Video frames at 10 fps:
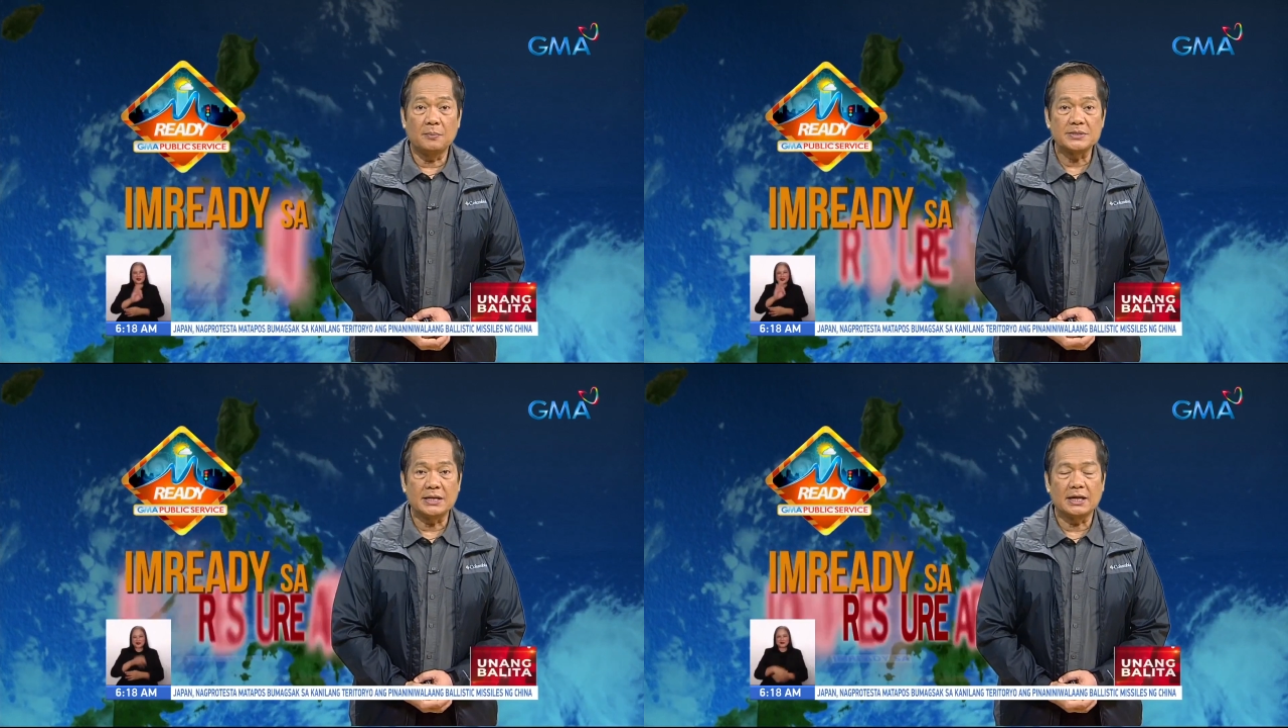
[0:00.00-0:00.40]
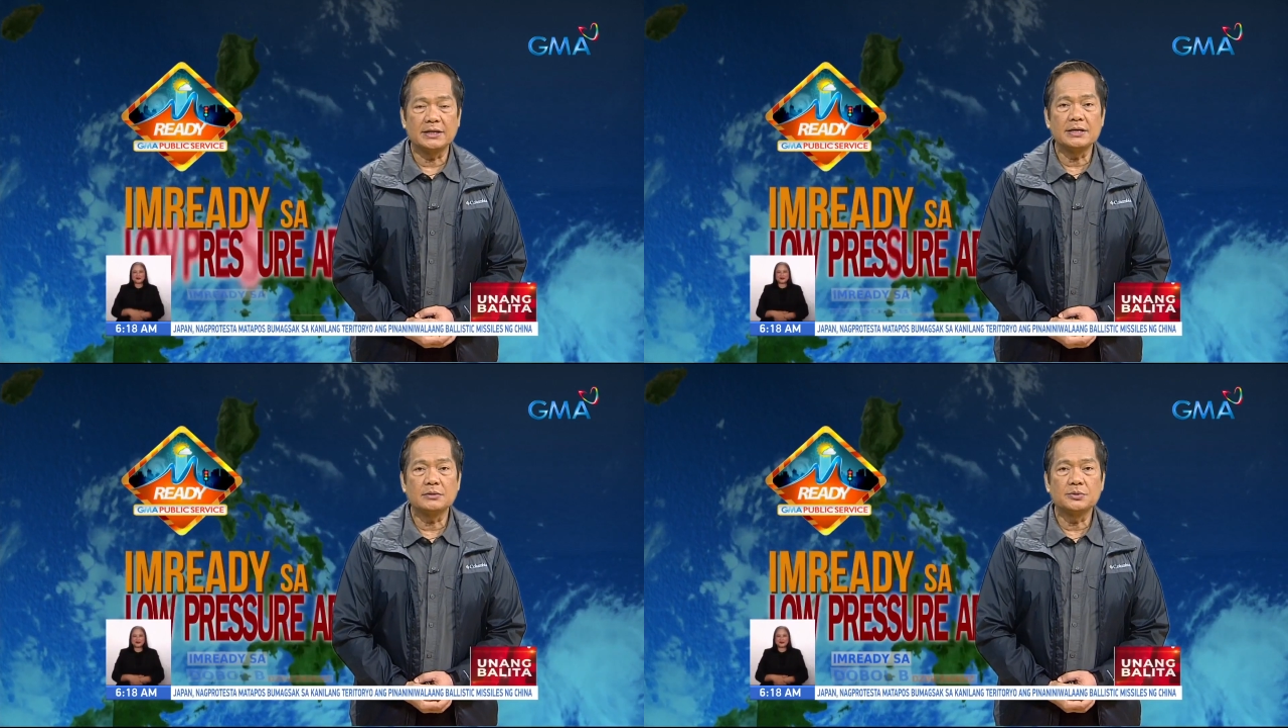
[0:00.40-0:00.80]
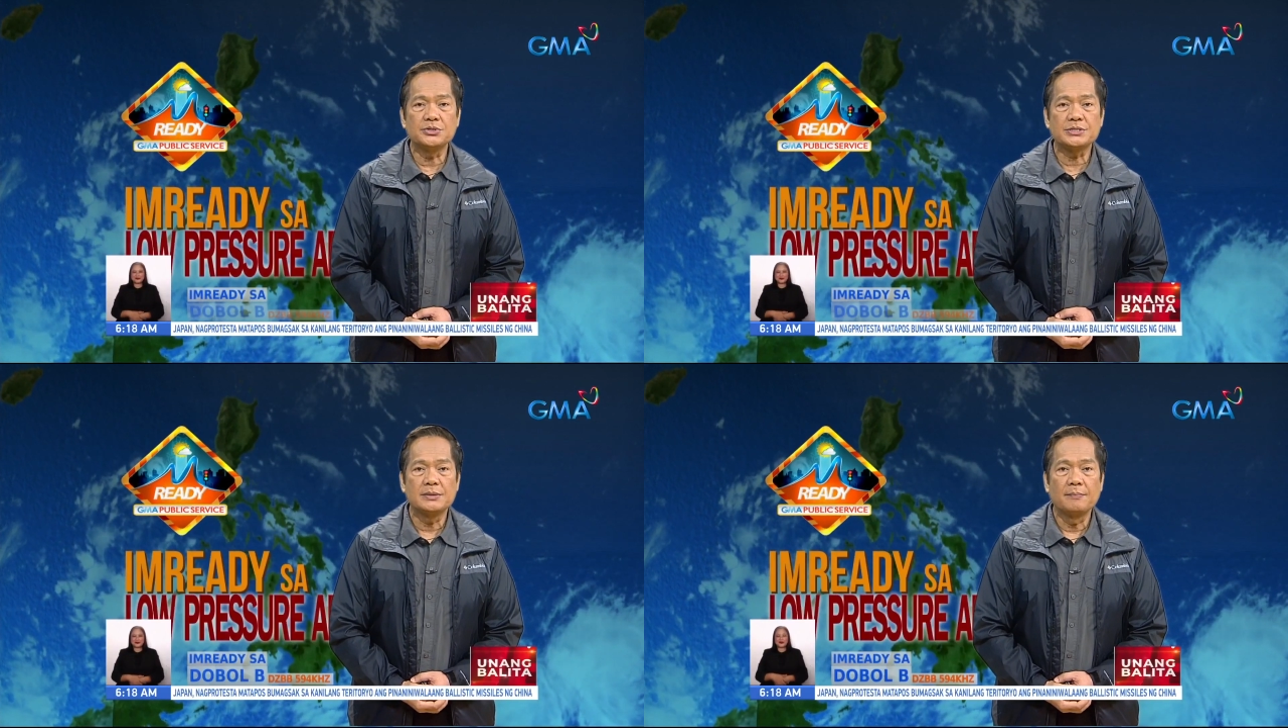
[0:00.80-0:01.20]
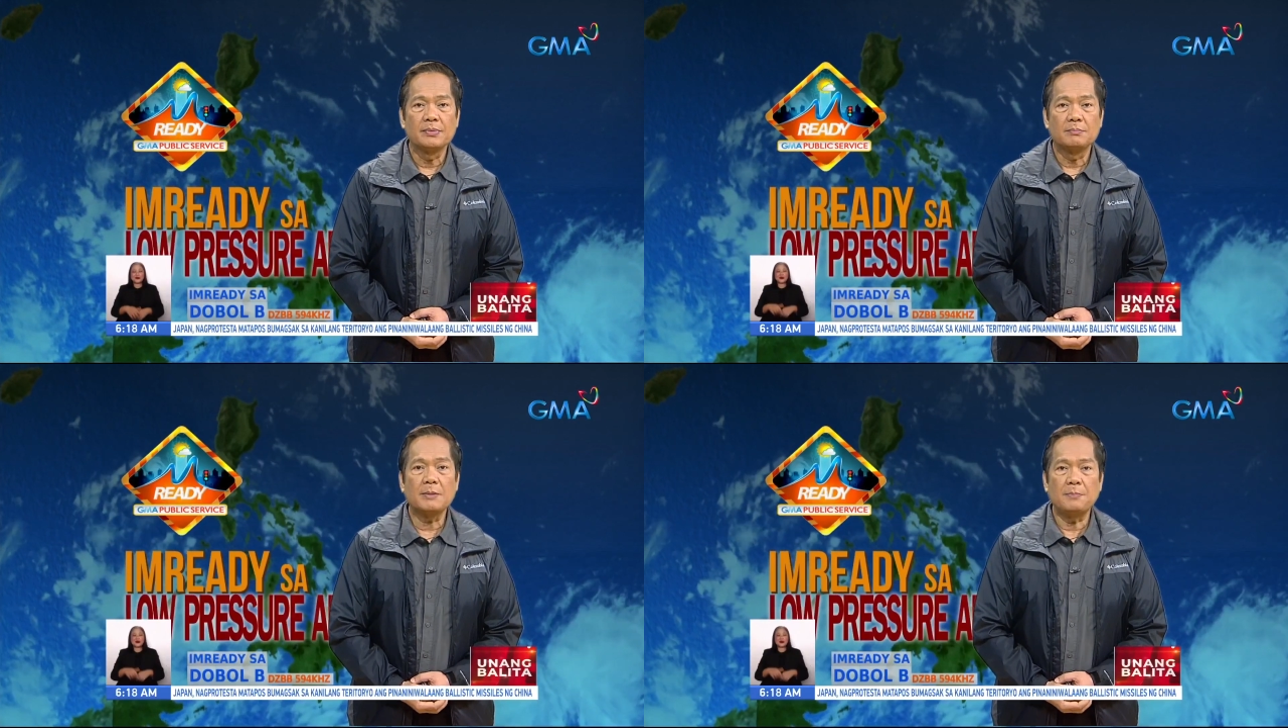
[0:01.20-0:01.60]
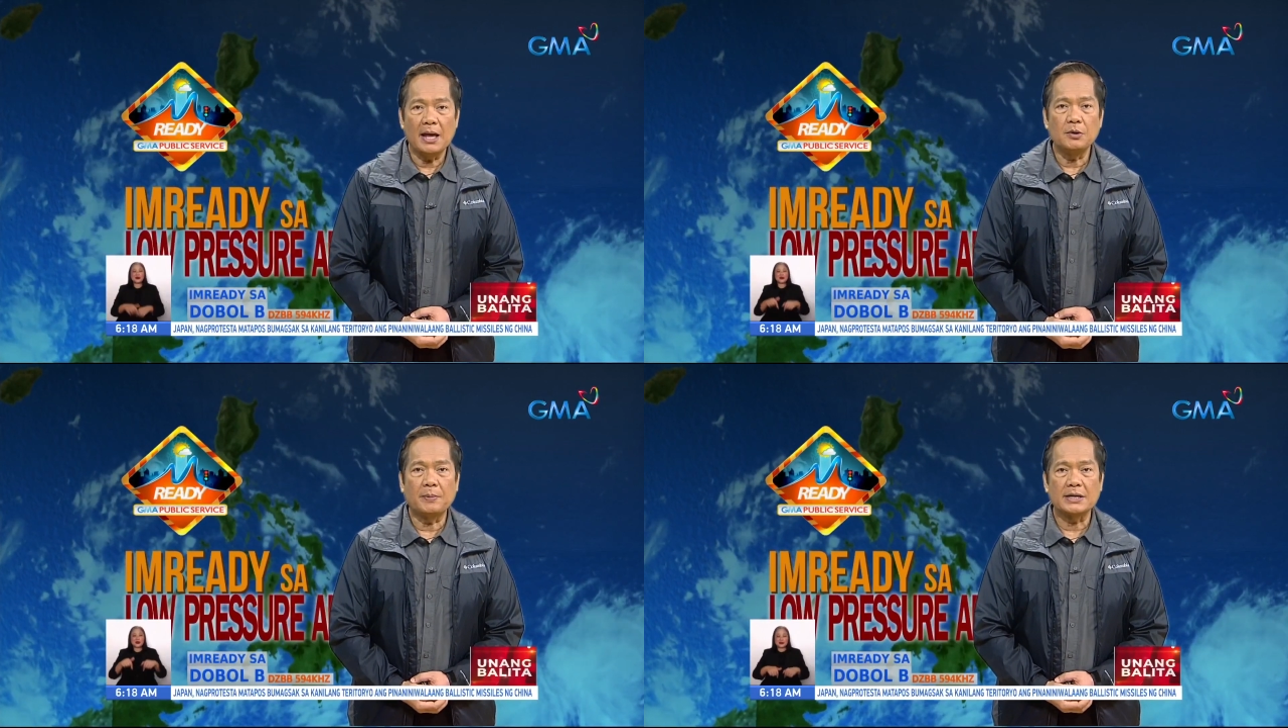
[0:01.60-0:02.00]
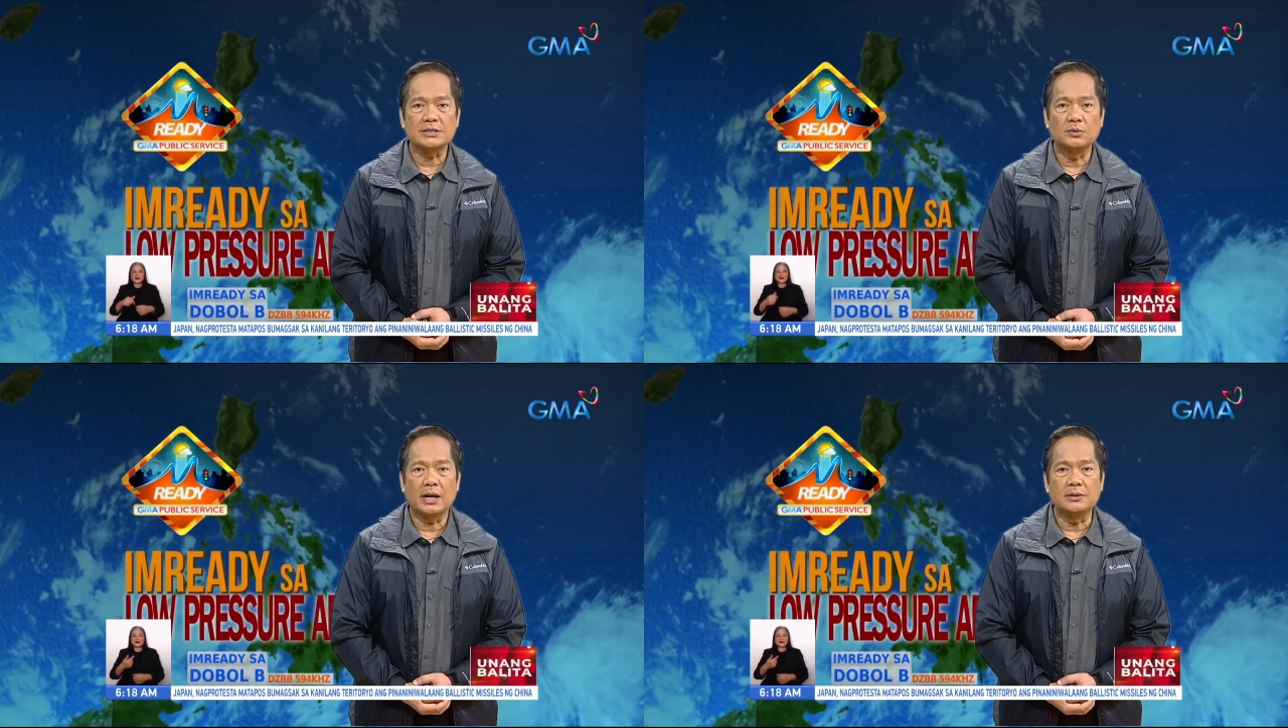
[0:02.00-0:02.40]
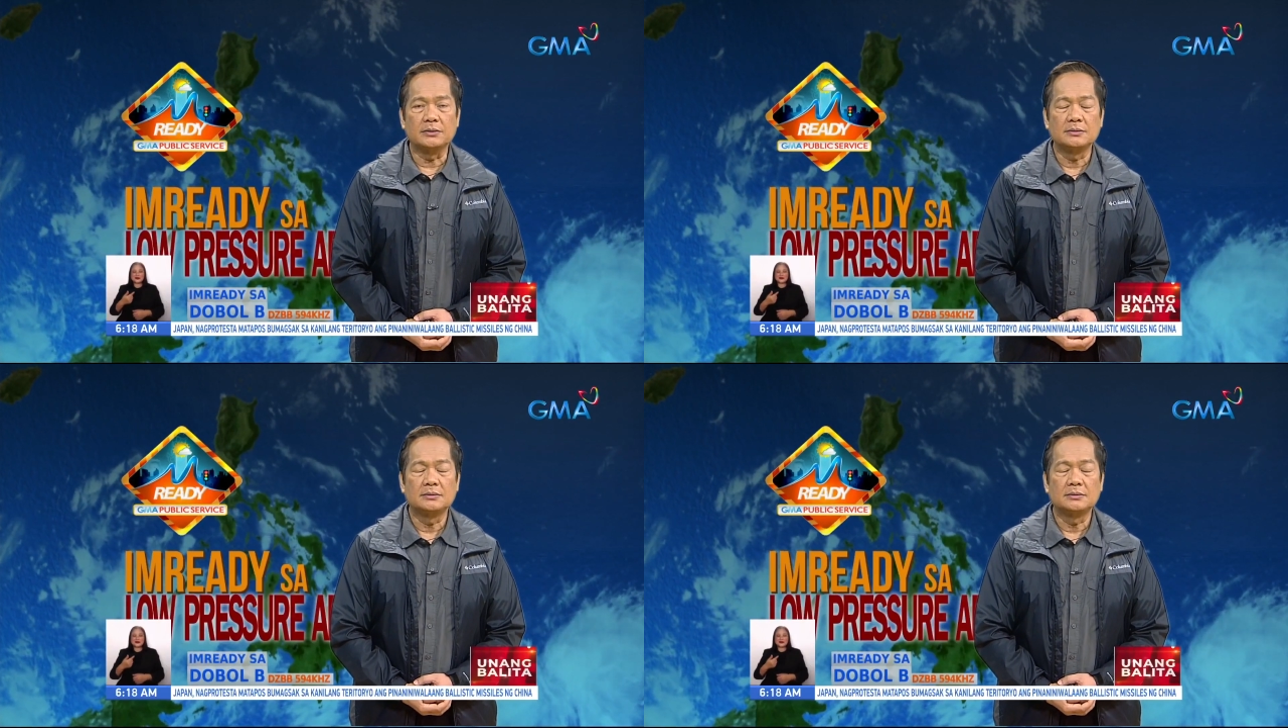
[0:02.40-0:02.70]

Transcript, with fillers: Ako po si Nathaniel Cruz. Magplano para sigurado.